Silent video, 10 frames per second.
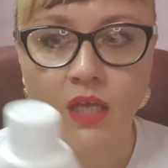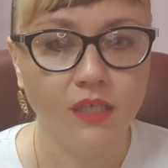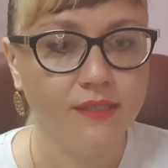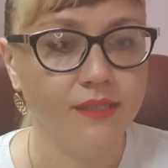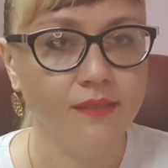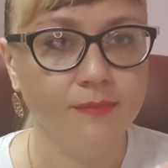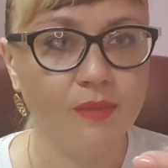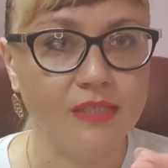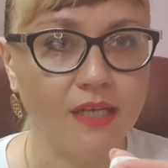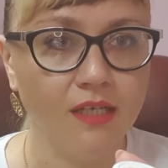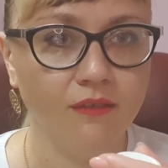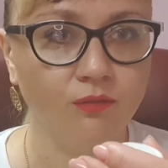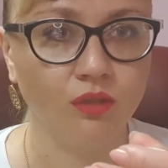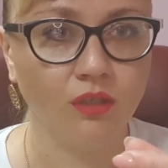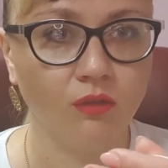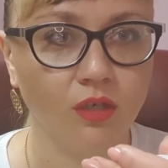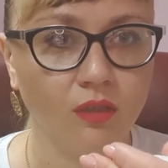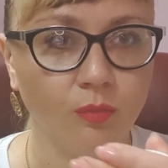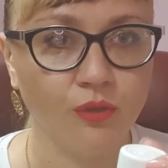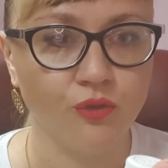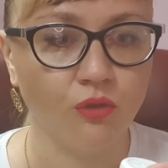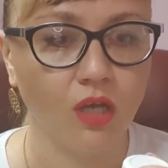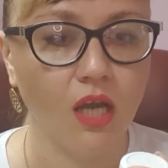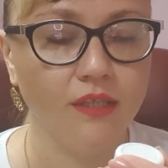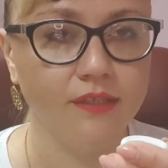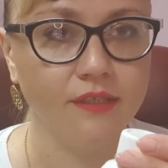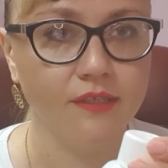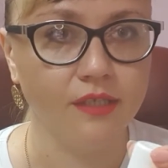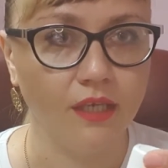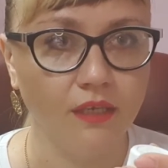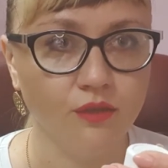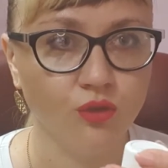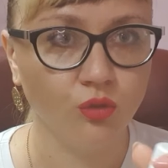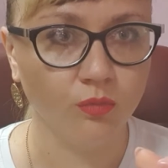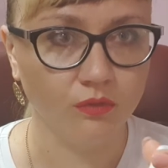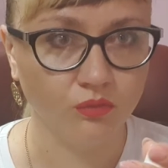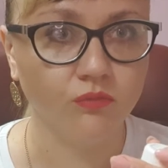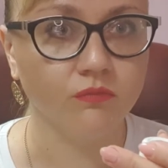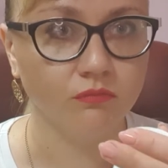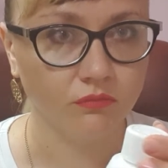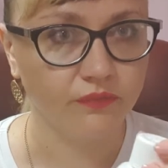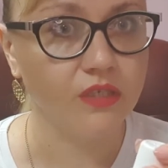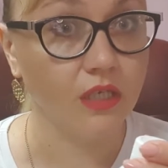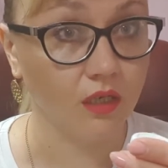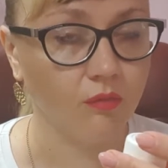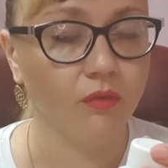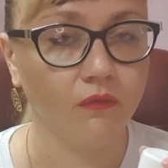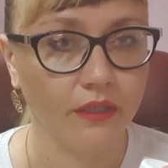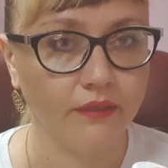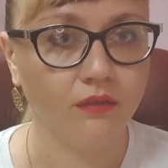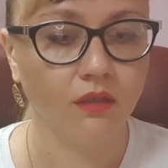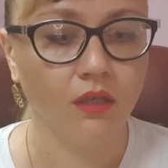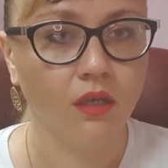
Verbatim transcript: Здесь специальный вот такой колпачок от детей, чтобы, ну, всякое бывает.